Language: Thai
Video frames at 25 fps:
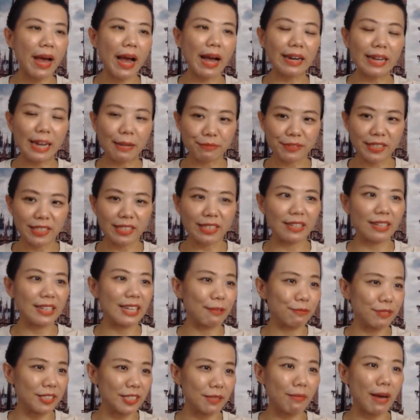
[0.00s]
กหลับสนิทห
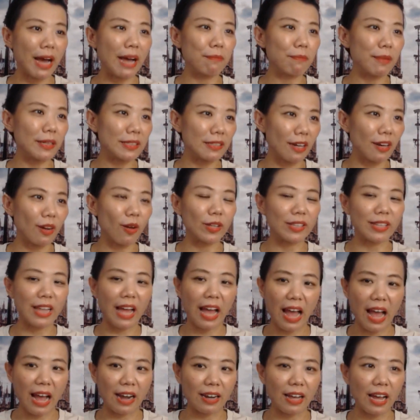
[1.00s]
ลับสบายไปตลอด
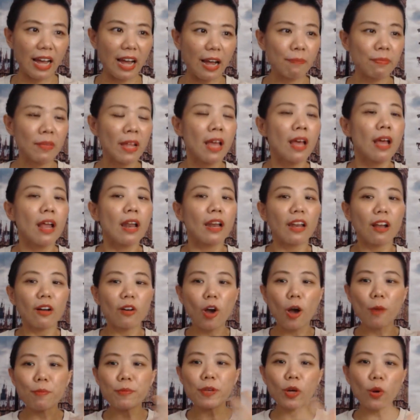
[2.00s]
ทางนะคะแล้ว
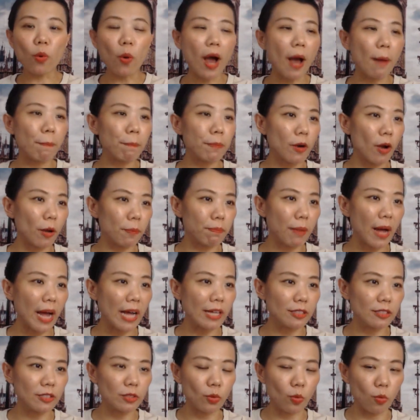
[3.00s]
ก็มีความปลอดภั
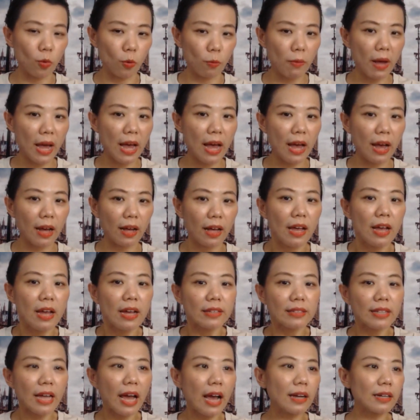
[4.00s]
ยสูงมาก
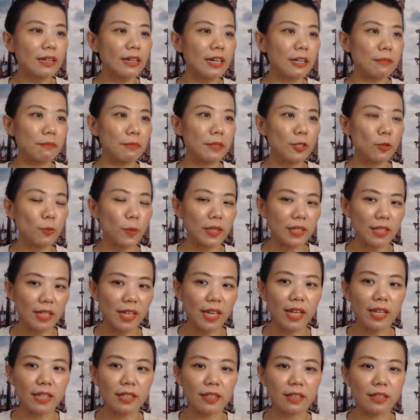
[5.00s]
ถ้าเกิดมีอุบัติ
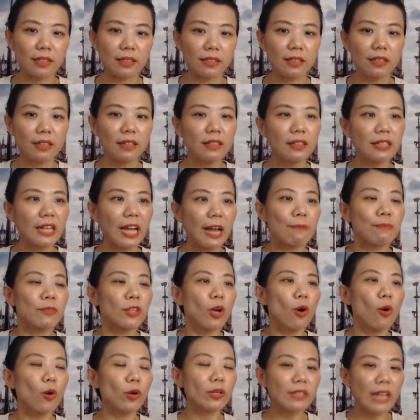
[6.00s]
เหตุเกิดขึ้นเนี่ย
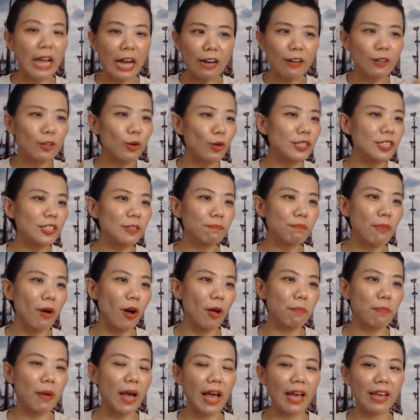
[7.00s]
คนทางรถจะปล
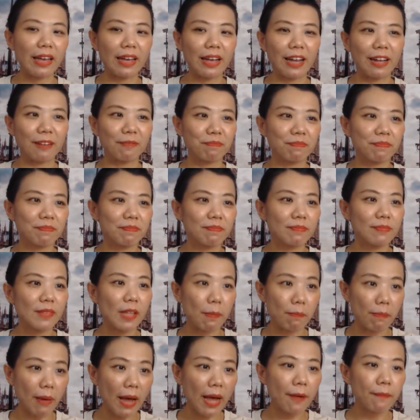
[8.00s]
อดภัยค่ะ
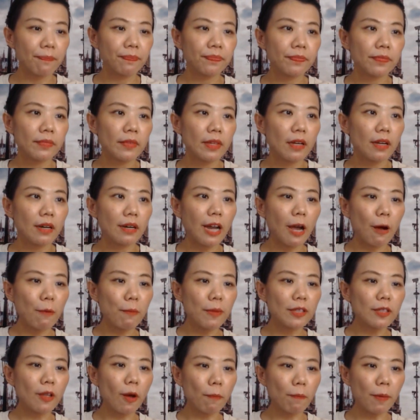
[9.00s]
เห็นปะเรา
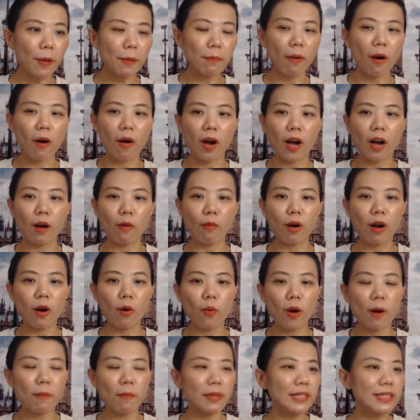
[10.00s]
ไม่ต้องไปบอกเขาเขา
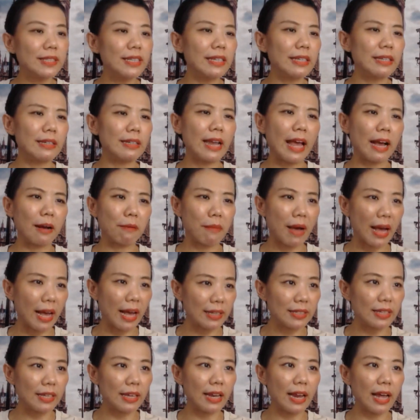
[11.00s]
ว่ามันกี่แรงม้า
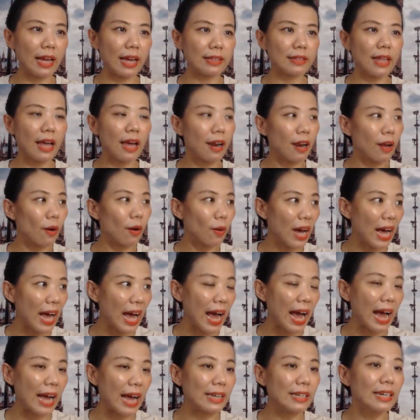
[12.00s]
กี่อะไรแต่เรา
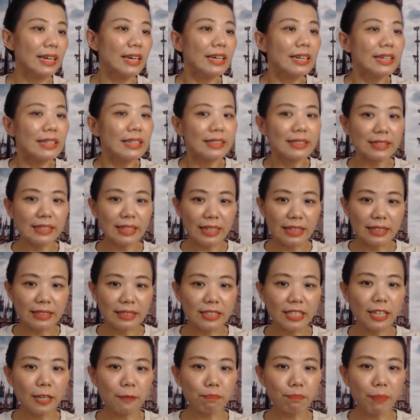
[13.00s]
ขายสิ่ง
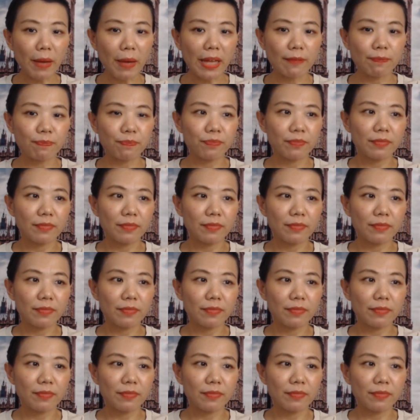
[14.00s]
ที่เป็น